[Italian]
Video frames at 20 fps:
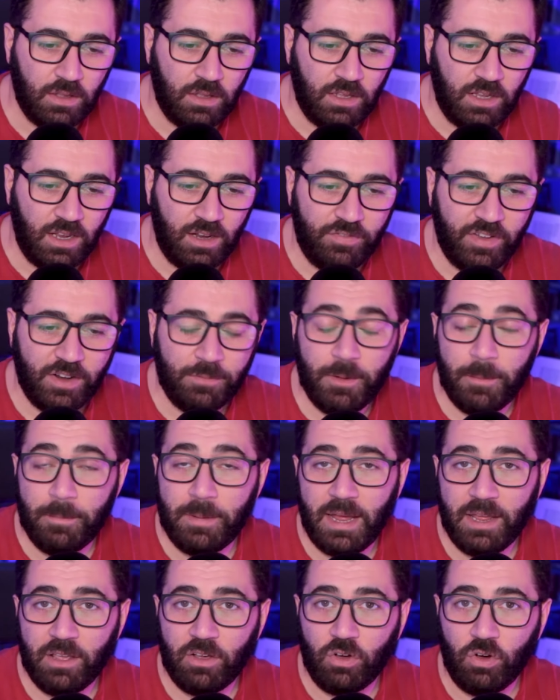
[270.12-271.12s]
Il verbo
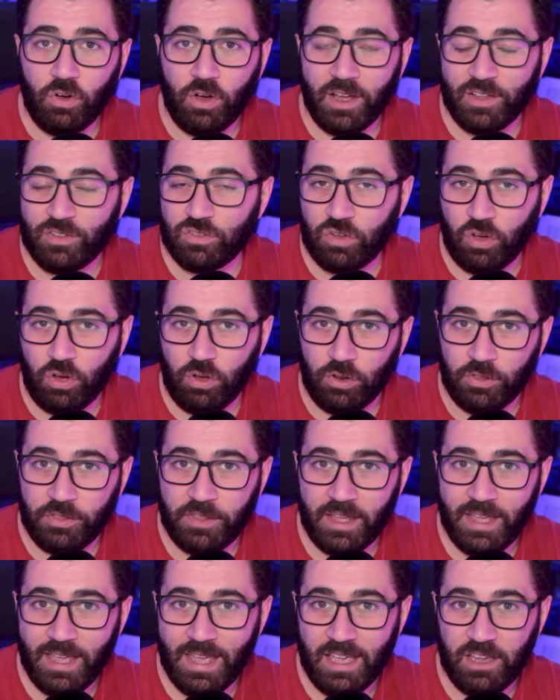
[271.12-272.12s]
ebraico
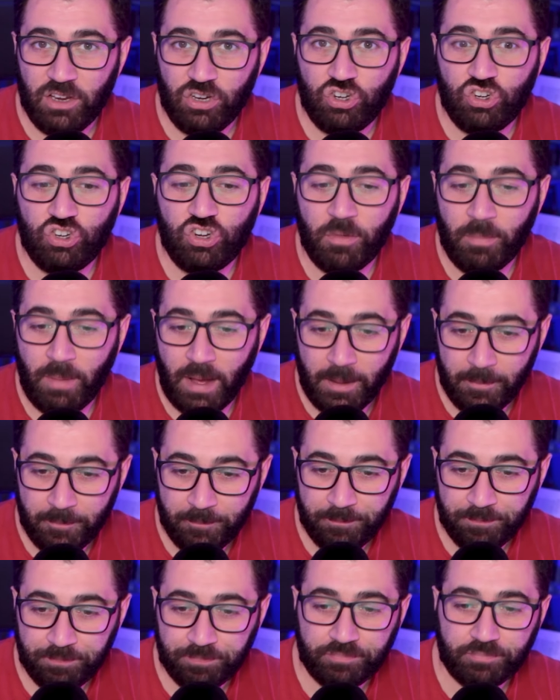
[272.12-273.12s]
ascolta è Shema,
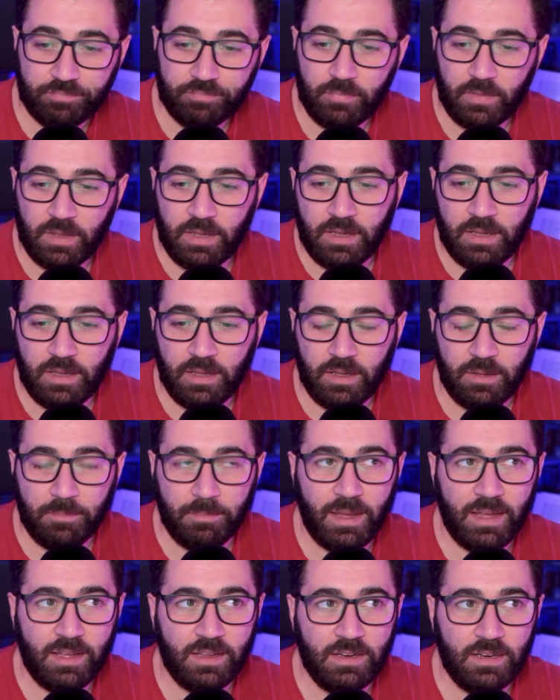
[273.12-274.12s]
eh,
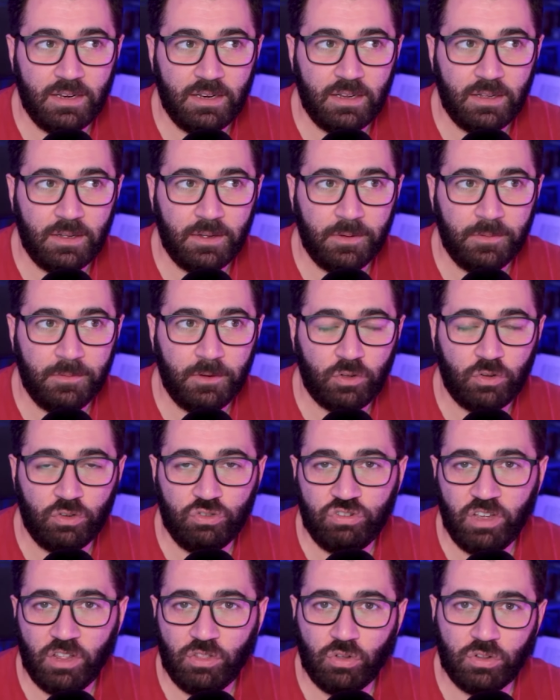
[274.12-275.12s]
ma il, il,
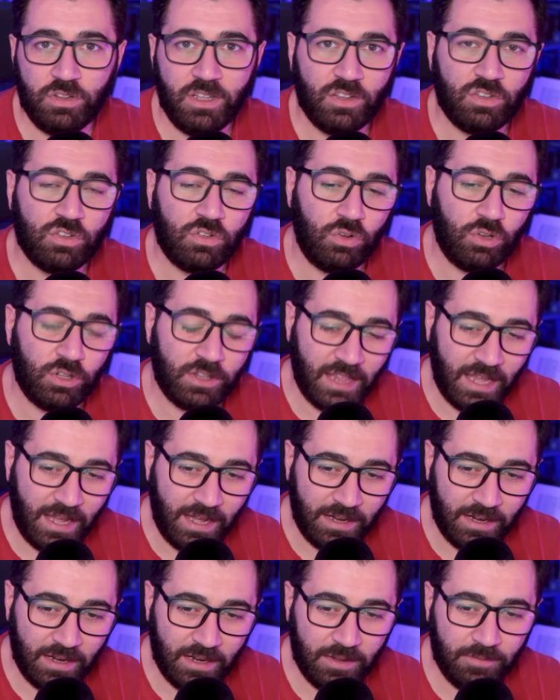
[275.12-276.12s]
concetto di
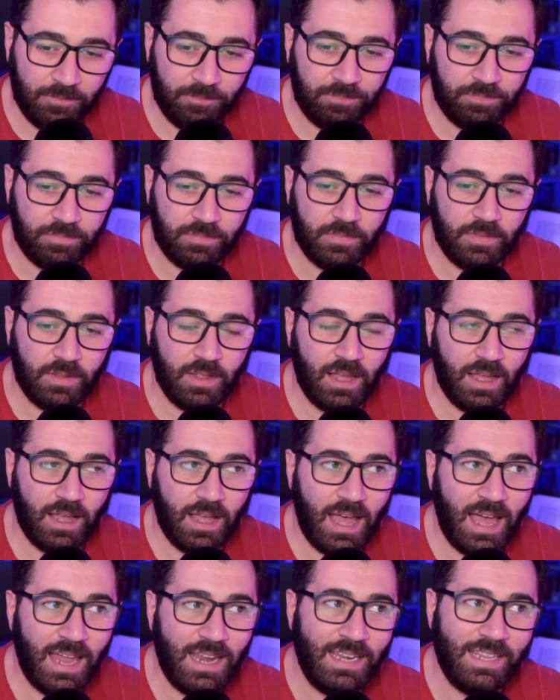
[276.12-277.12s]
ascoltare
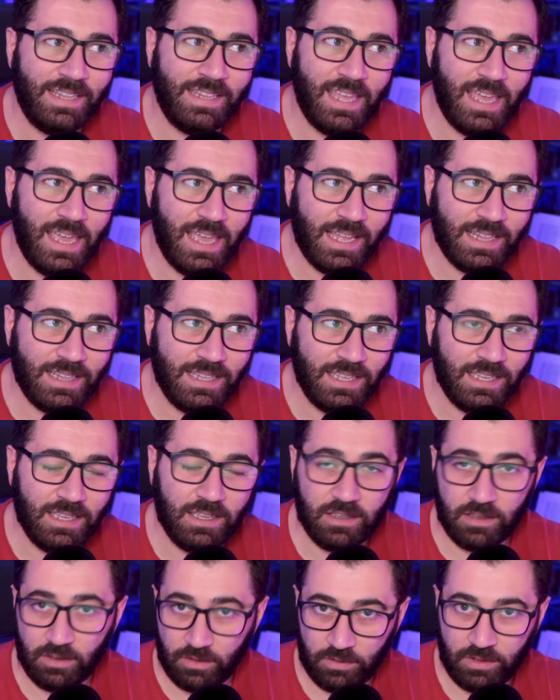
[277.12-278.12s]
ha l'idea
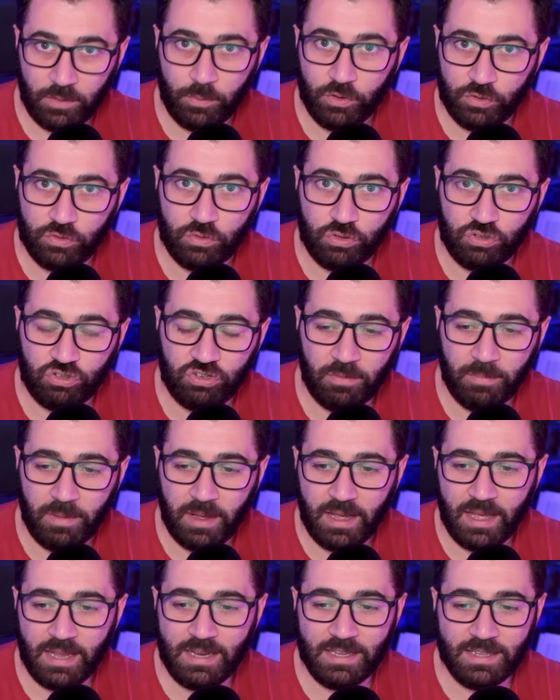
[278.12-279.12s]
di, di questo
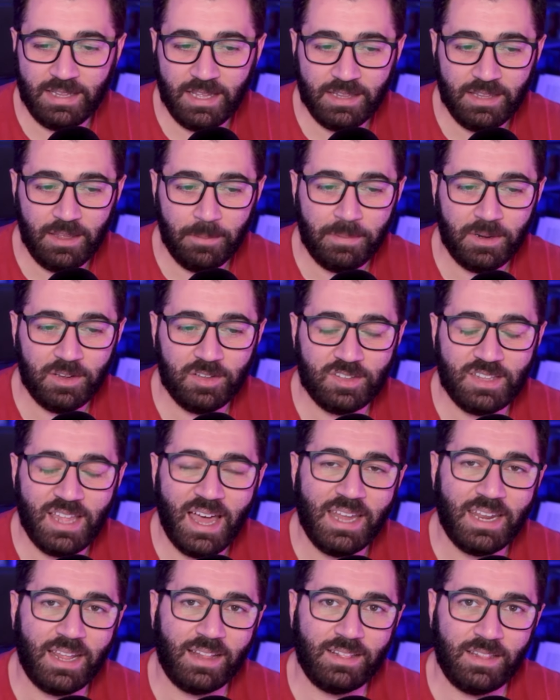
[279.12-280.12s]
schema, ha l'idea di
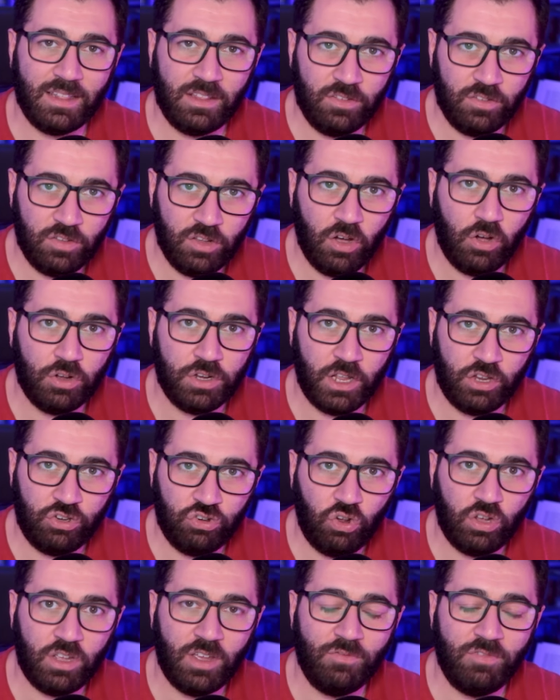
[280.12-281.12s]
prestare attenzione a
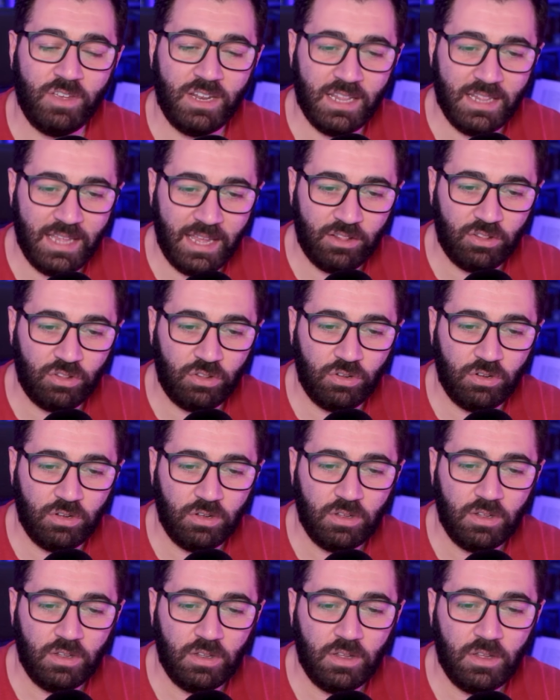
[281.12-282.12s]
ciò che viene
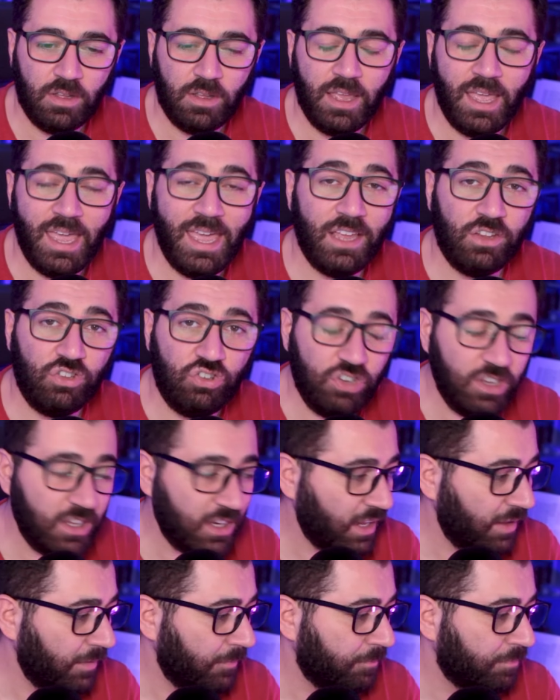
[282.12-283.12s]
detto e
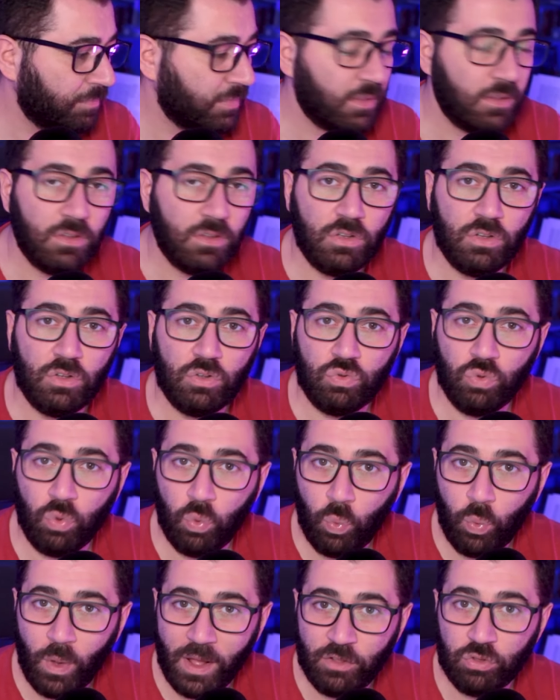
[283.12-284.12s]
agire su
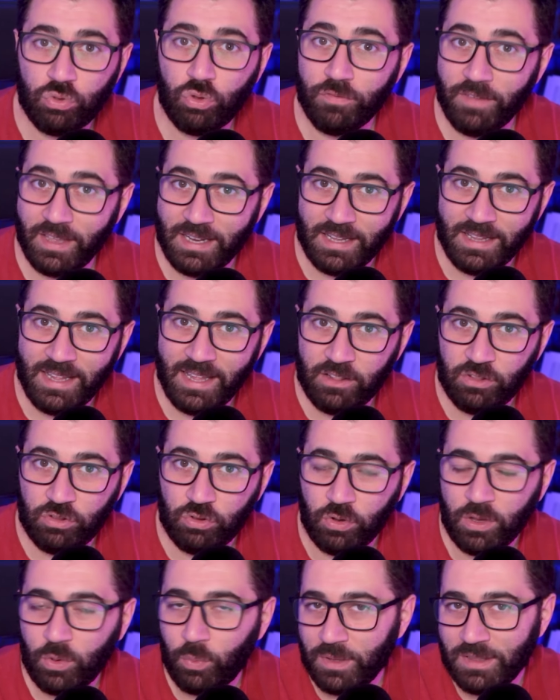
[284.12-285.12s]
quanto viene
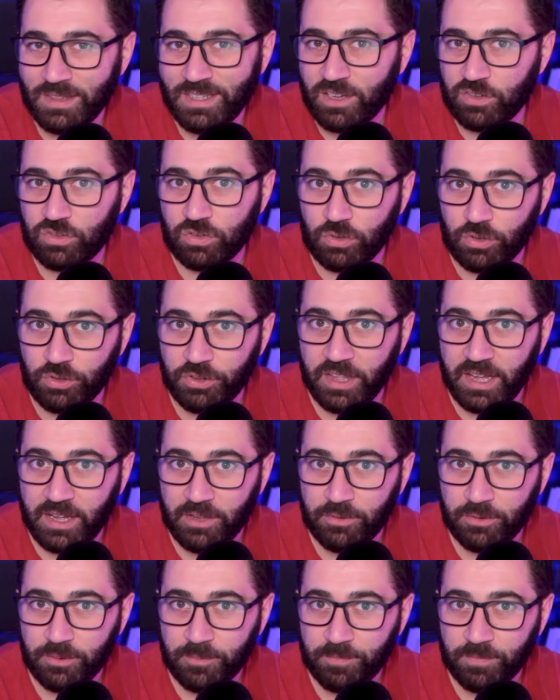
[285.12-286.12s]
detto e quindi
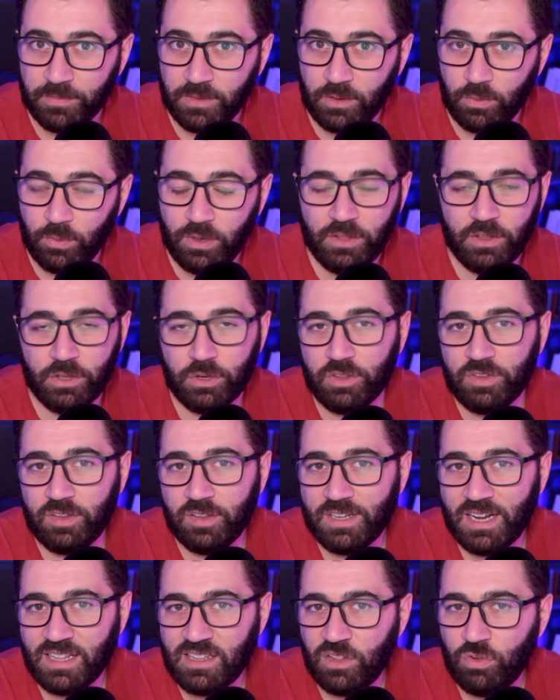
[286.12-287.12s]
ascoltato. Quindi non si
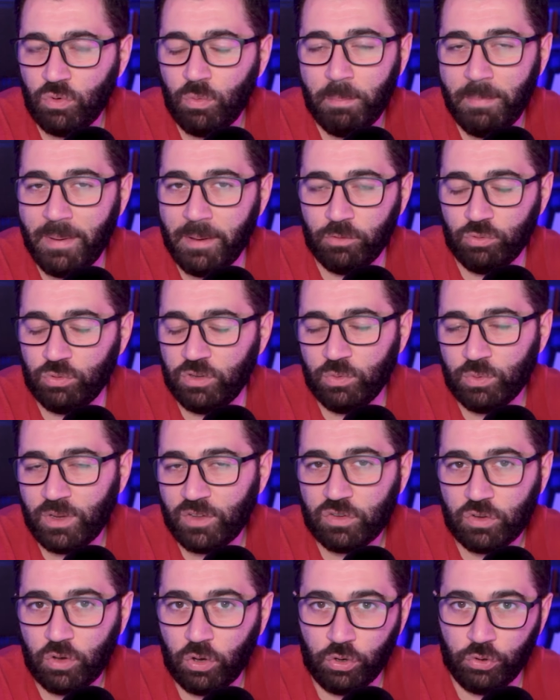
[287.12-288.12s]
tratta di un, di un
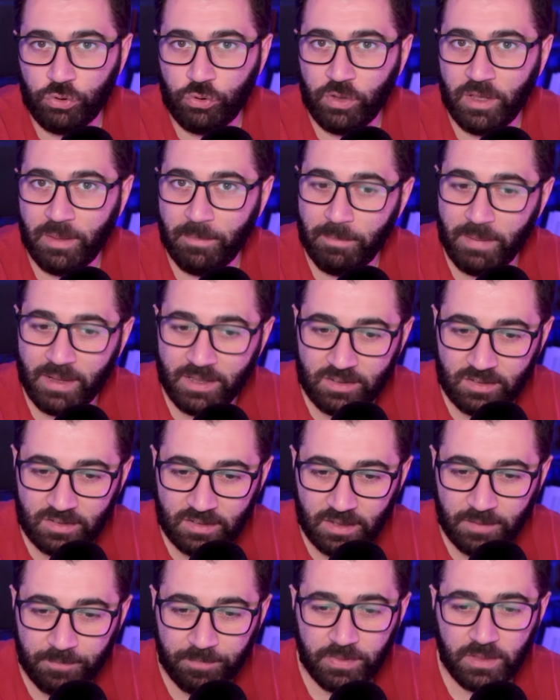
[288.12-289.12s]
ascolto e
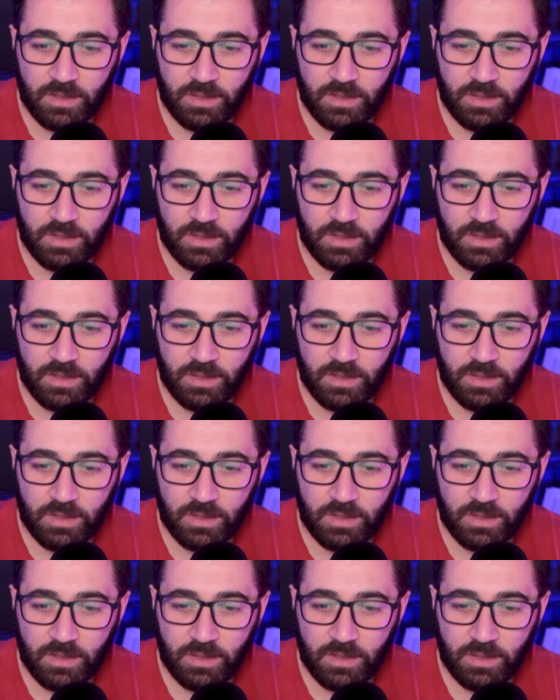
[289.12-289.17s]
basta.